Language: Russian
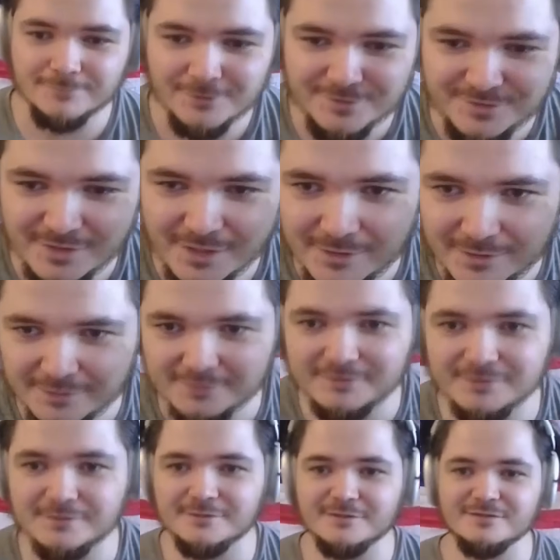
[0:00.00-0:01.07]

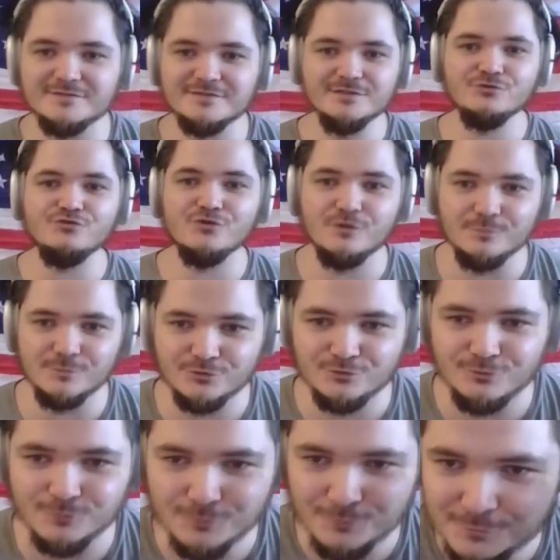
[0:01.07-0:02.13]
диалектные различия
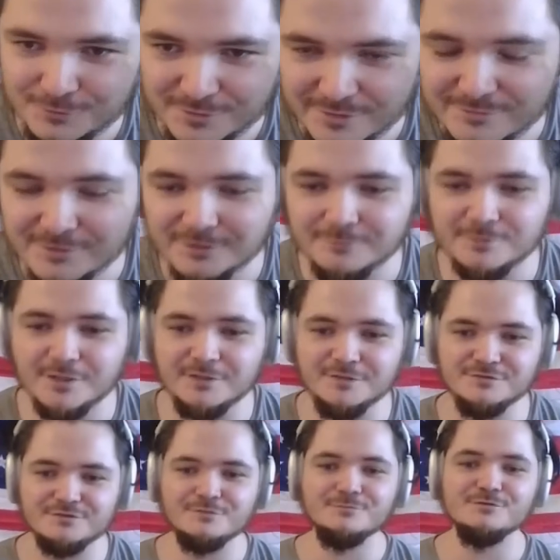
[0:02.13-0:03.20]
между северным
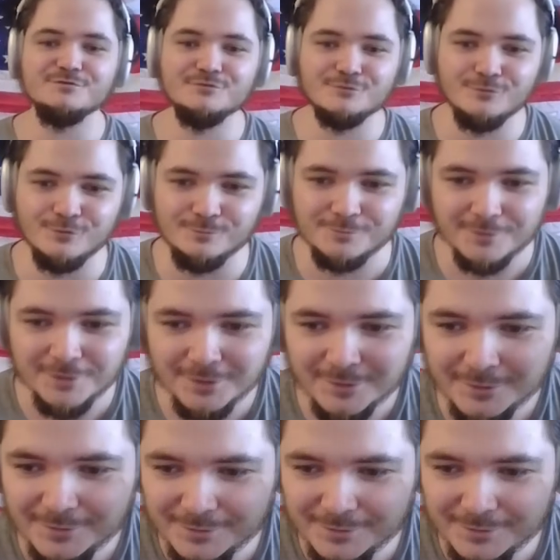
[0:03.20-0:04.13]
корейским языком и